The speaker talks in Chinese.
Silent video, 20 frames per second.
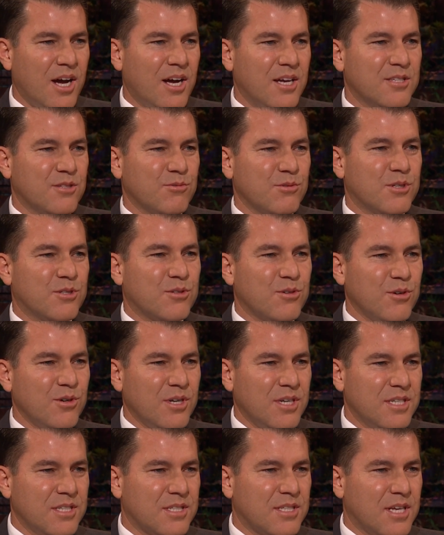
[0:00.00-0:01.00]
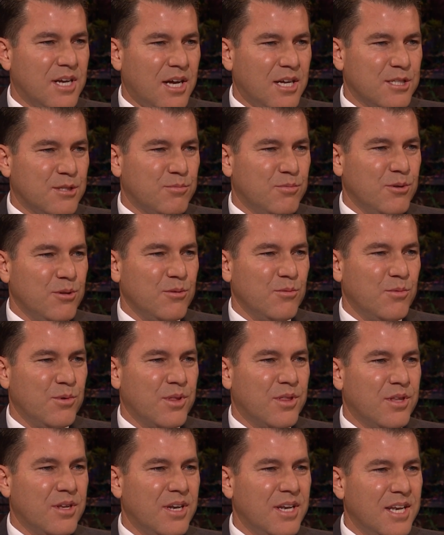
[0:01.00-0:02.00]
主已复兴了他的福
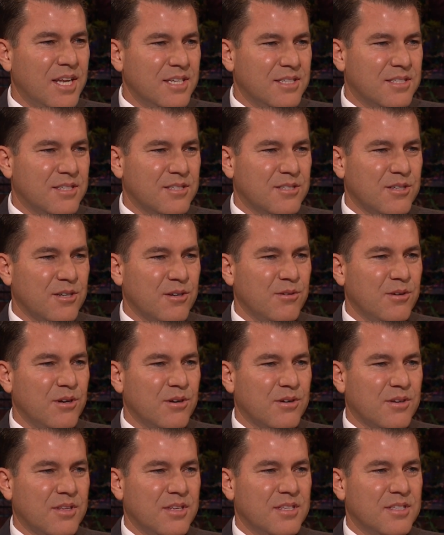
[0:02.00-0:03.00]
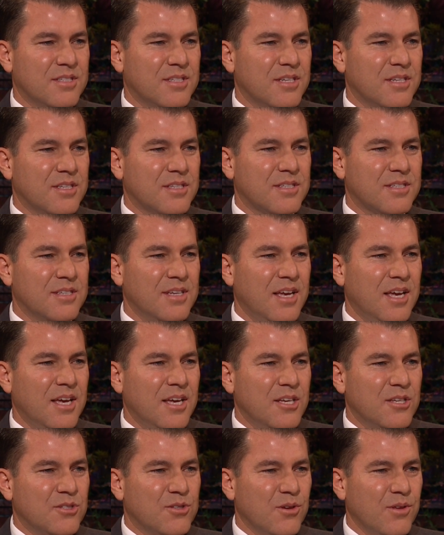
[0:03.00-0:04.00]
音和必要的教义。
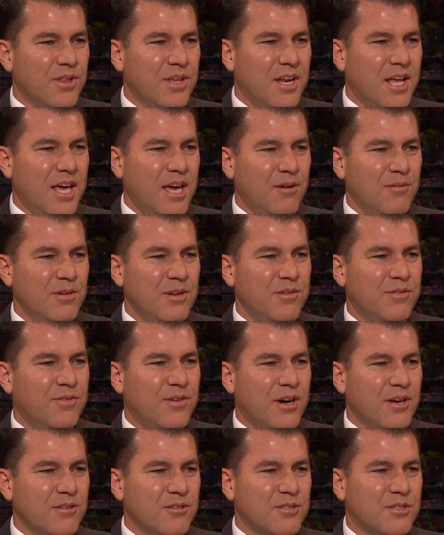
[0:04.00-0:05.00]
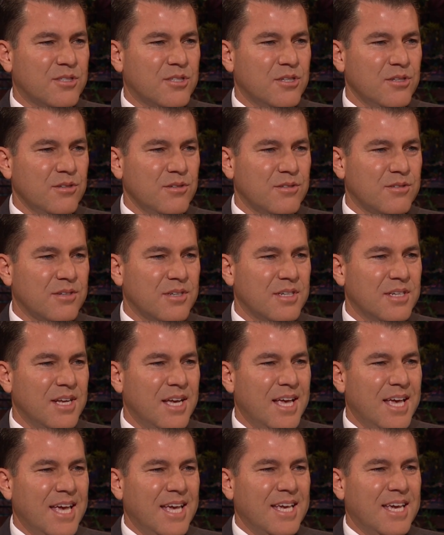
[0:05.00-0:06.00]
好使天父的儿女能够
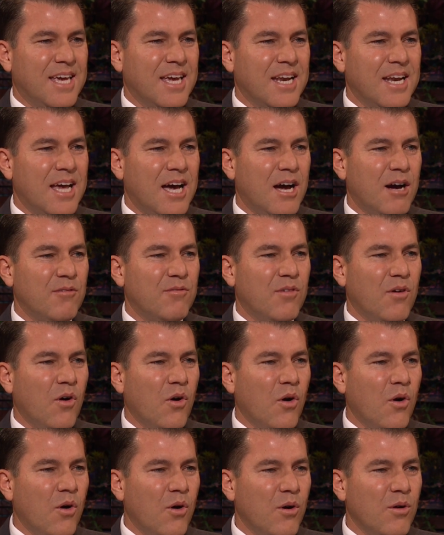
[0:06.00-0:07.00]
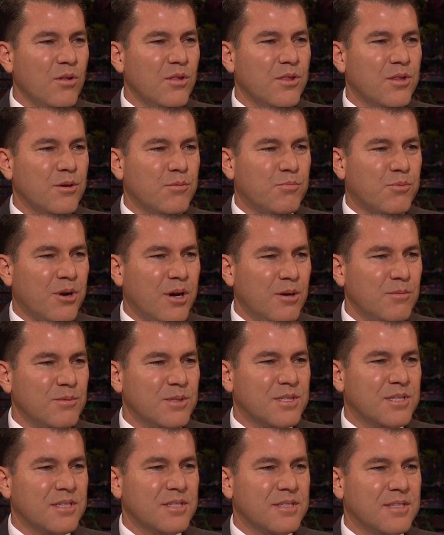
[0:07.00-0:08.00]
拥有一切，使我们与
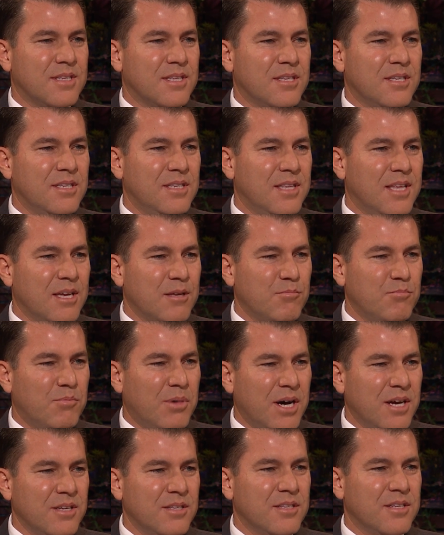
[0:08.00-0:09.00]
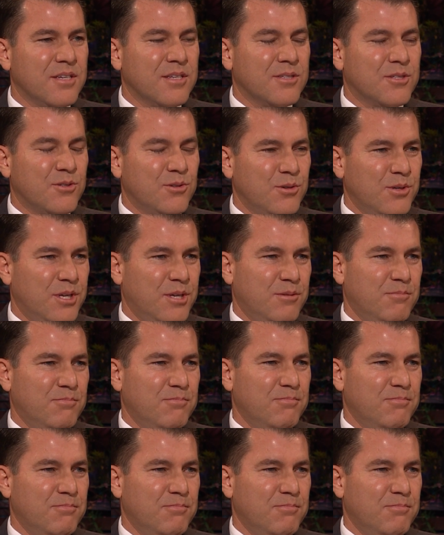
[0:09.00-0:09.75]
他紧密相连的应许。